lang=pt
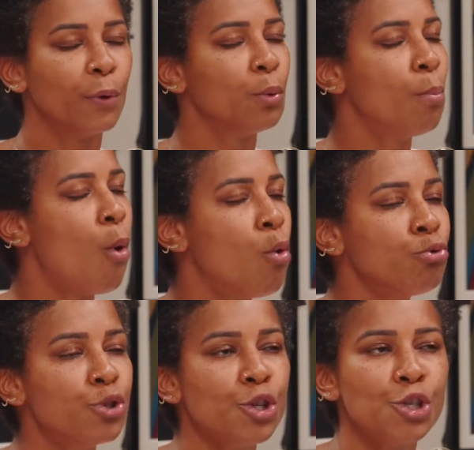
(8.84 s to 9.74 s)
vendo um
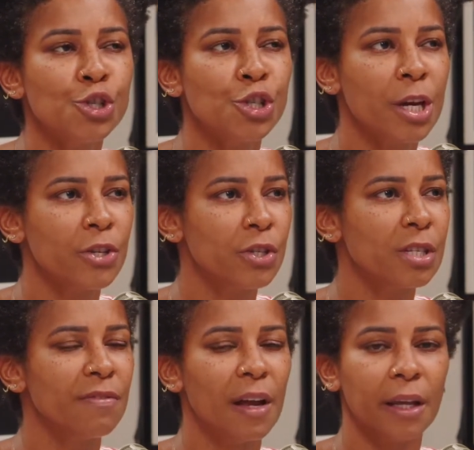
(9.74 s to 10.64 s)
monte de gente
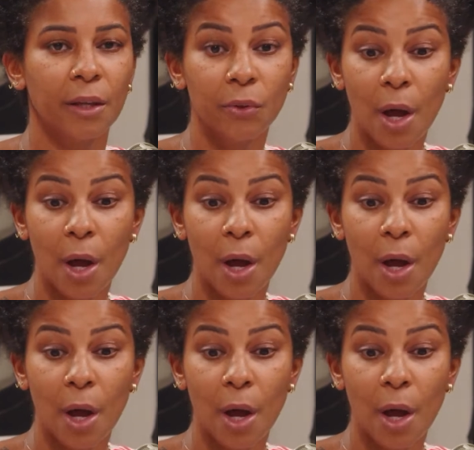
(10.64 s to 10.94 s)
se valendo.